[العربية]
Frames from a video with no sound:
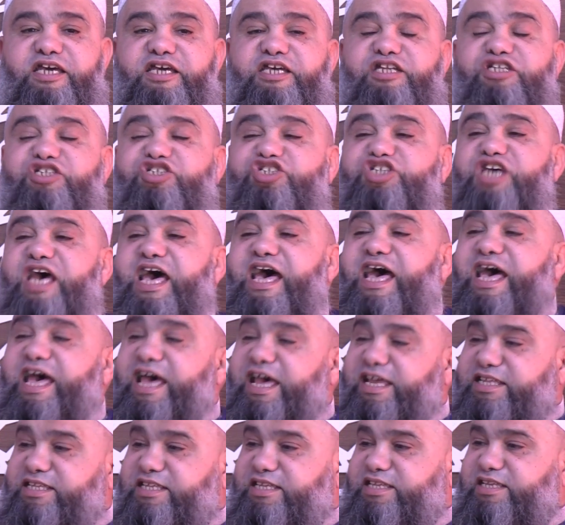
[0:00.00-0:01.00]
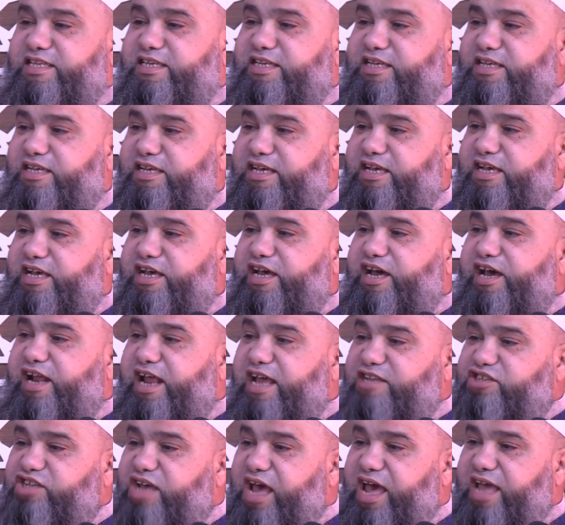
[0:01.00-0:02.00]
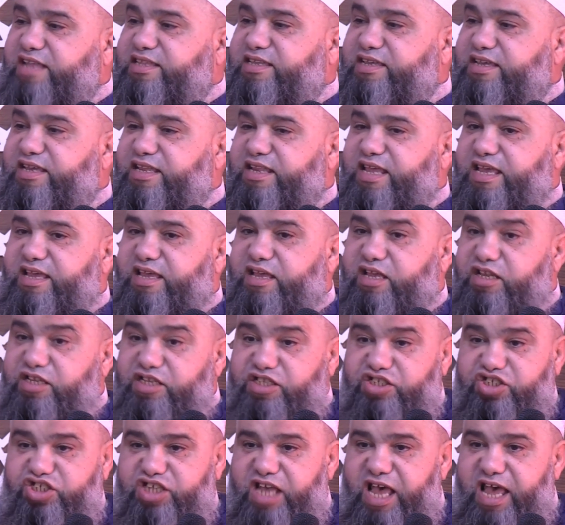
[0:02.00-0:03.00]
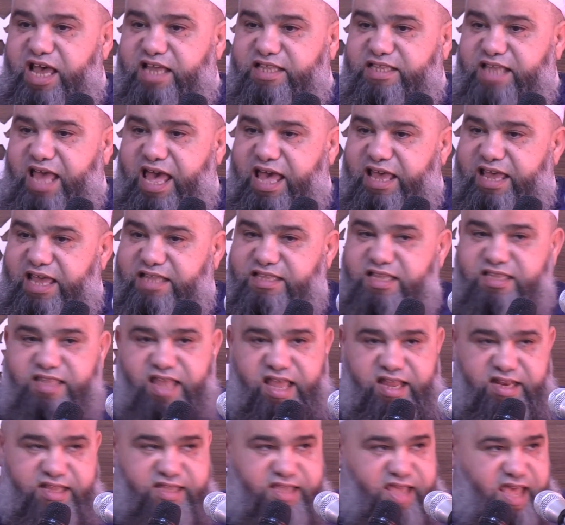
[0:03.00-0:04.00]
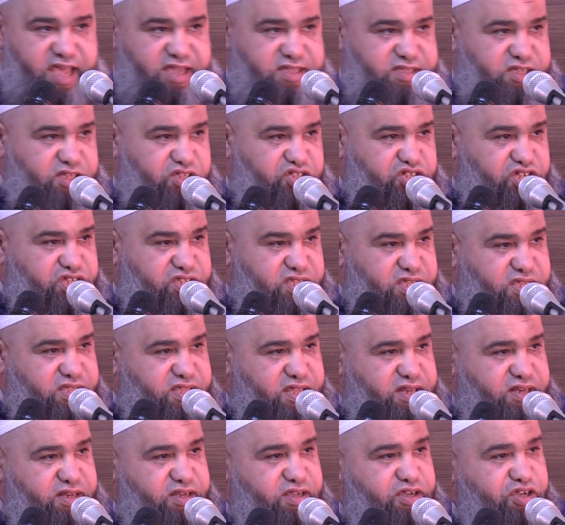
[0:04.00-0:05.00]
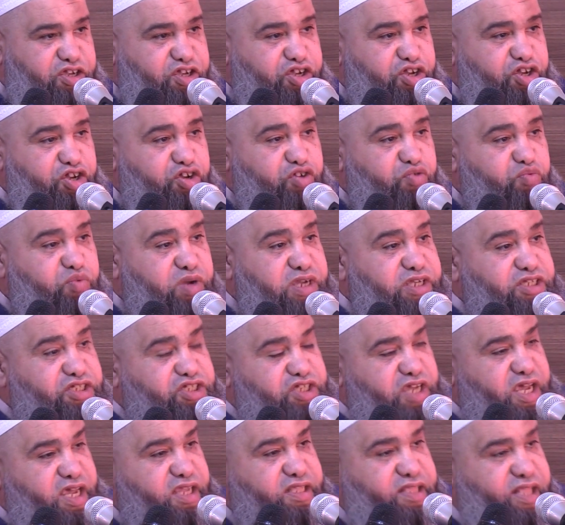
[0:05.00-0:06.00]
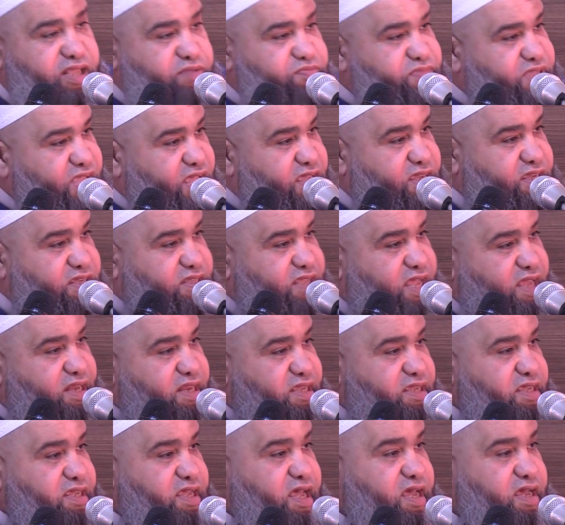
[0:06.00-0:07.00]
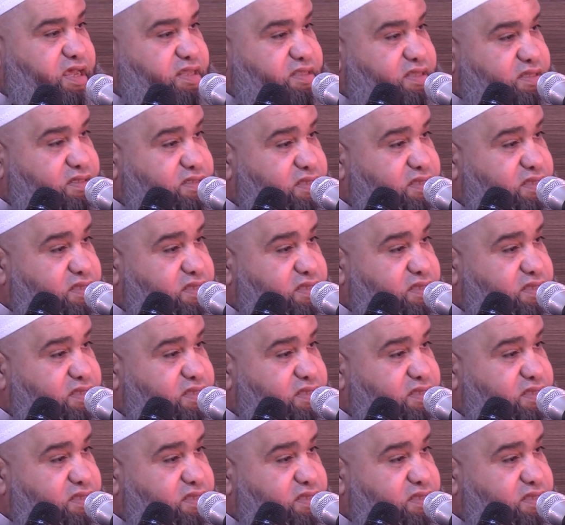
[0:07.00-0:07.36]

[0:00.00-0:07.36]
ان شاءت رجعت اليه ان شاءت عقدت عليه عقدا جديدا وان شاءت لم تعقد عليه عقدا